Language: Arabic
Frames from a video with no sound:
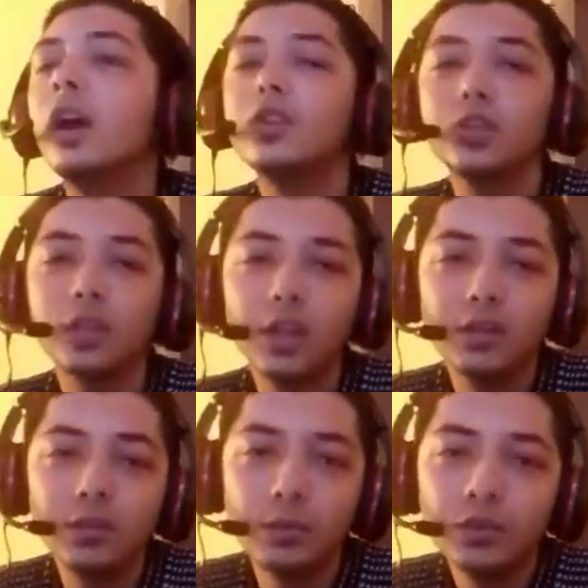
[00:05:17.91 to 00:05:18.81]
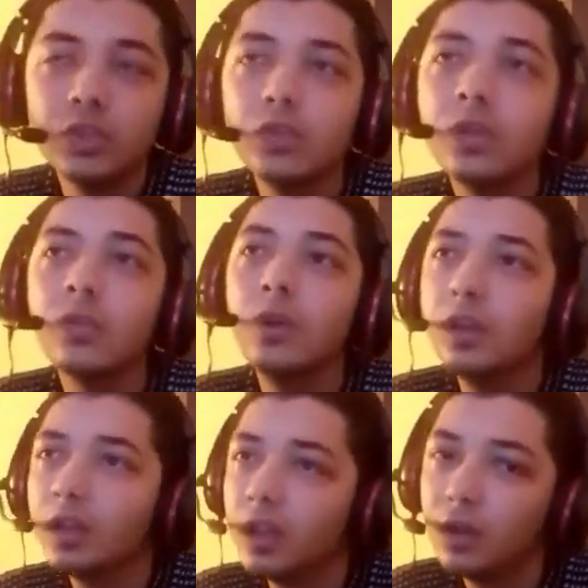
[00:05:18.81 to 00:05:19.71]
عشر تلاف روبوكس دول كام
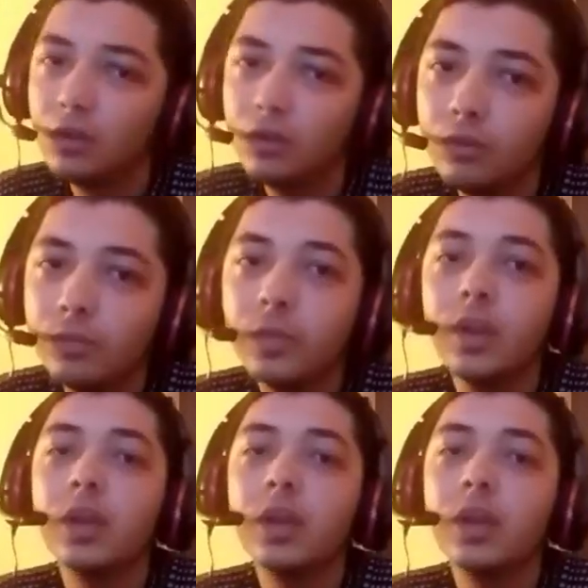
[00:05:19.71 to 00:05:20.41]
واحد اللي هياخدهم